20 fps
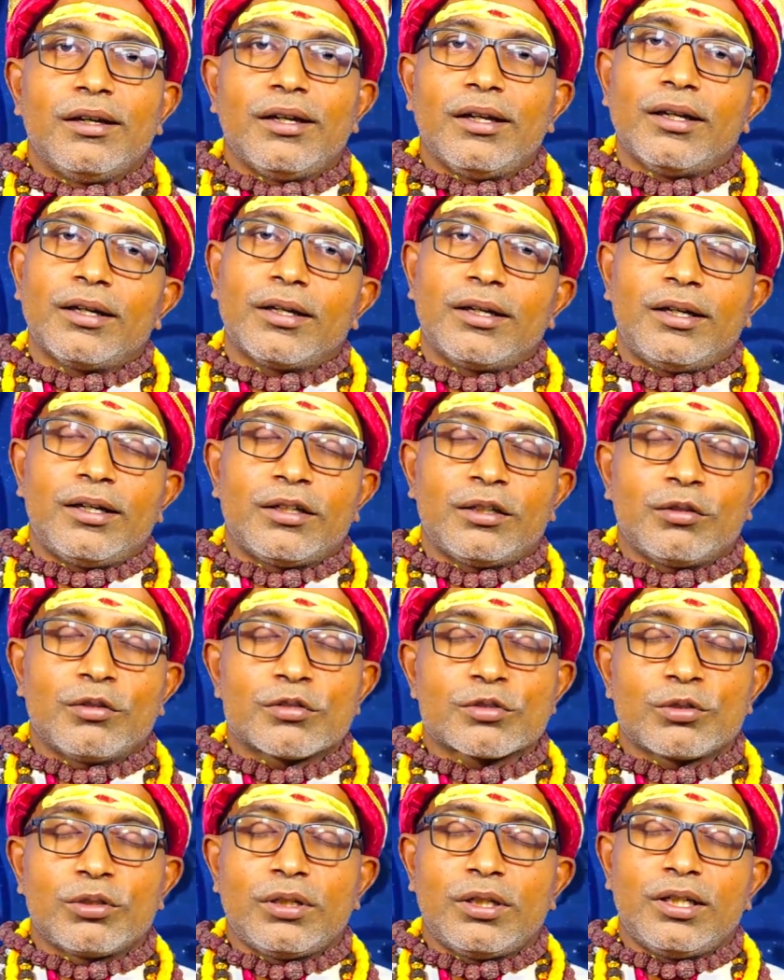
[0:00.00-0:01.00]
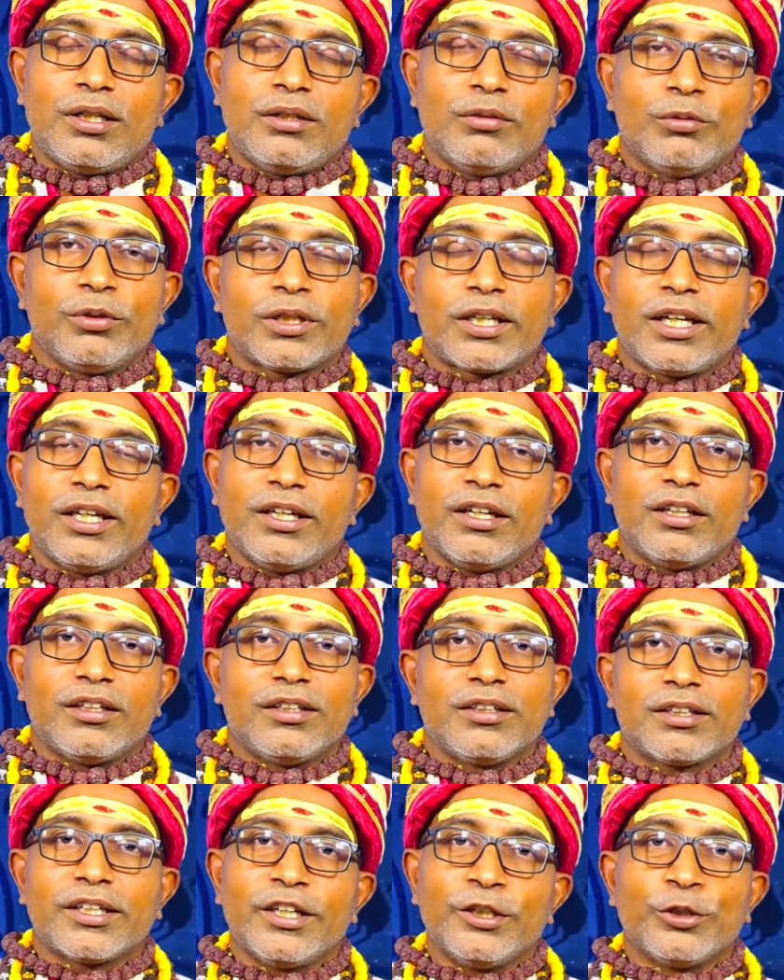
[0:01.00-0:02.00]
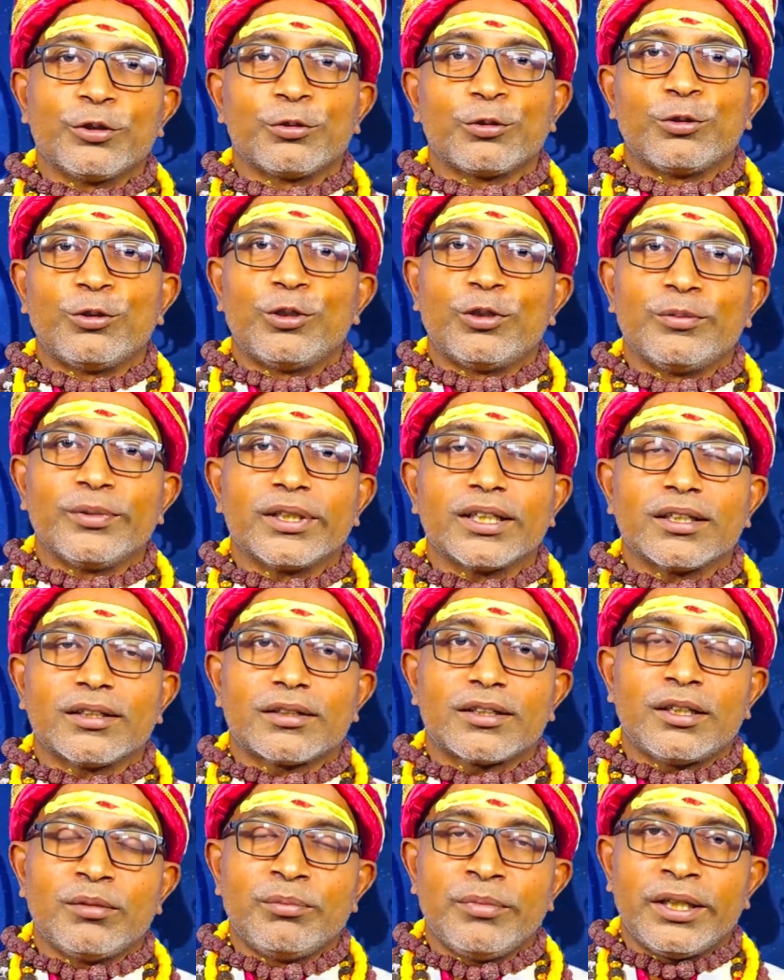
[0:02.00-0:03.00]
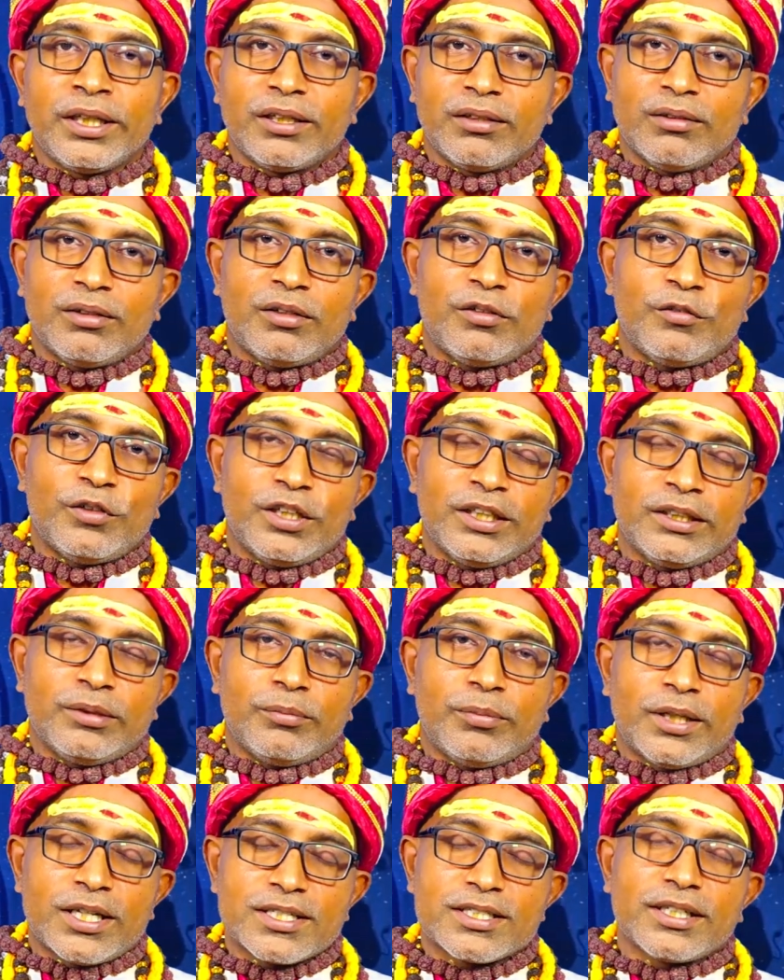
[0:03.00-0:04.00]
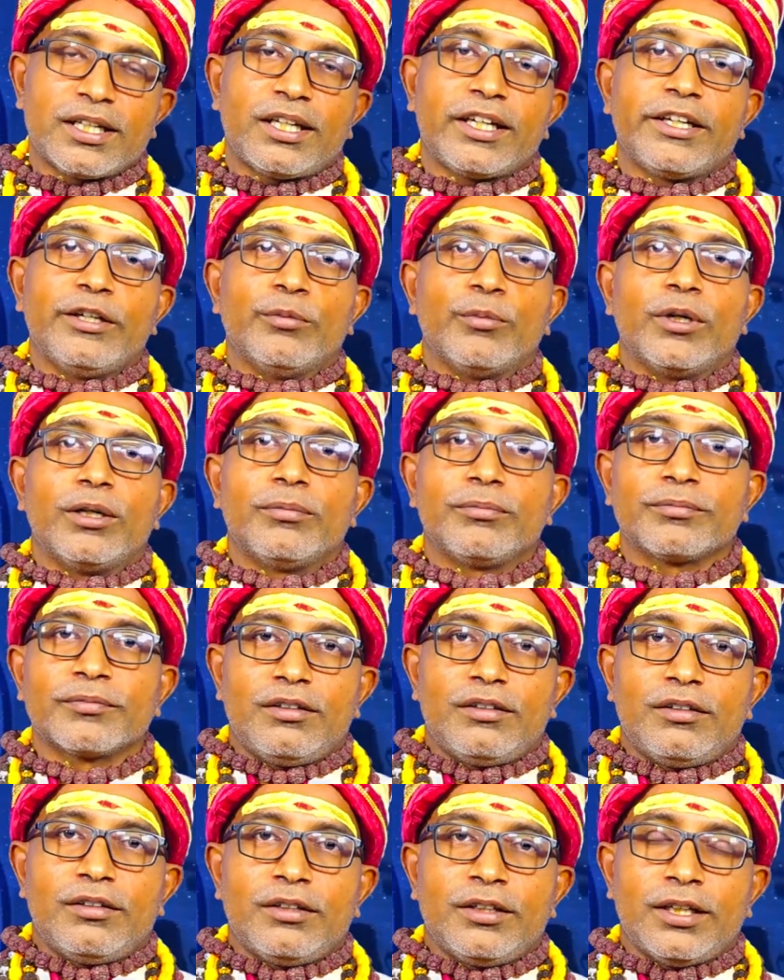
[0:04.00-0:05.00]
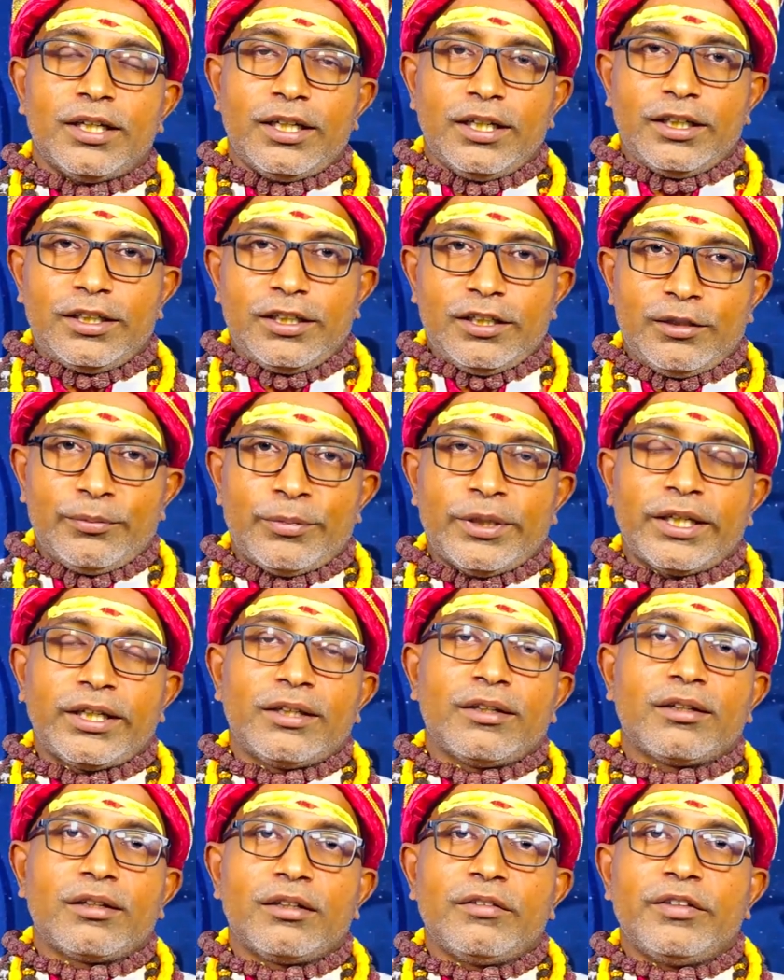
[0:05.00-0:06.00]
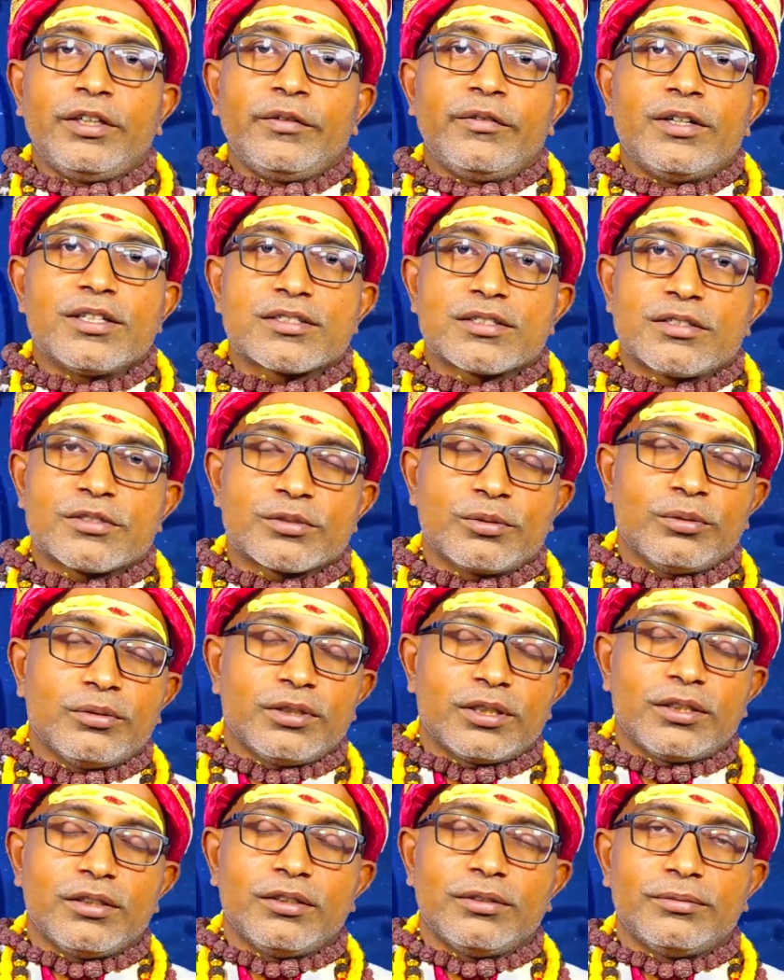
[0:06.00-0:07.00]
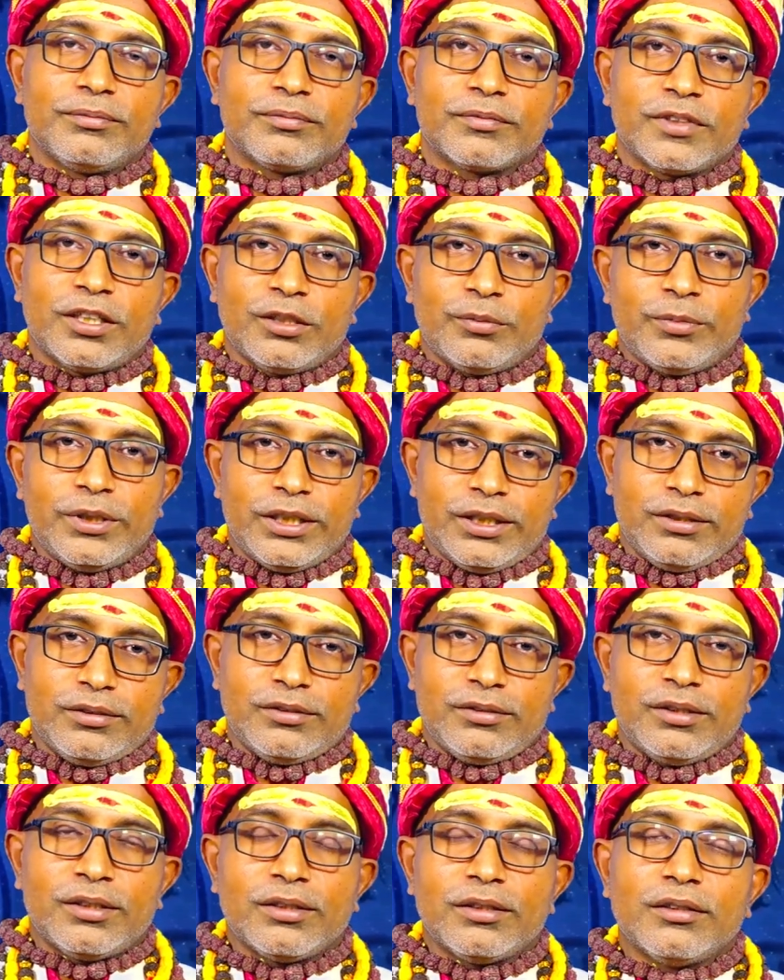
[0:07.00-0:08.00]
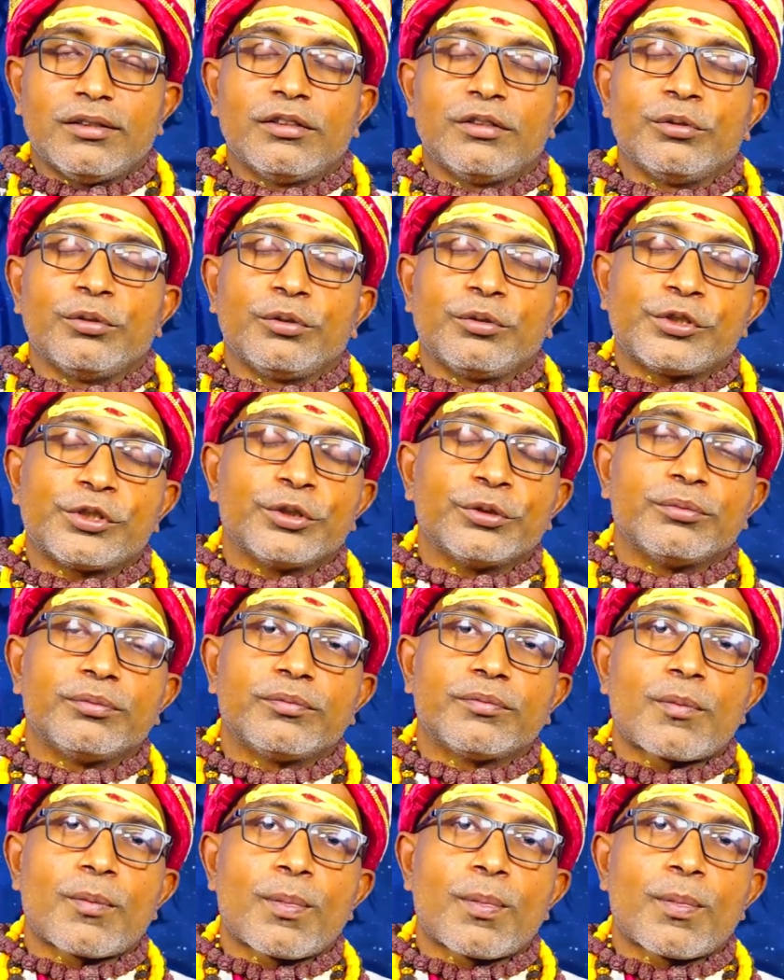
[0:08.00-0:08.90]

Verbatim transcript: அழகானவங்க சொன்னால் அது ஓகே அதை கேட்டுக்கணும் அப்படிங்கிற தன்மை அது மனசு இலகிடுமா அந்த அழகில் மயங்கிறதுன்னு வடிவேல் சார் சொல்லுவார்ல அந்த மாதிரி அந்த அந்த ஒரு விஷயம்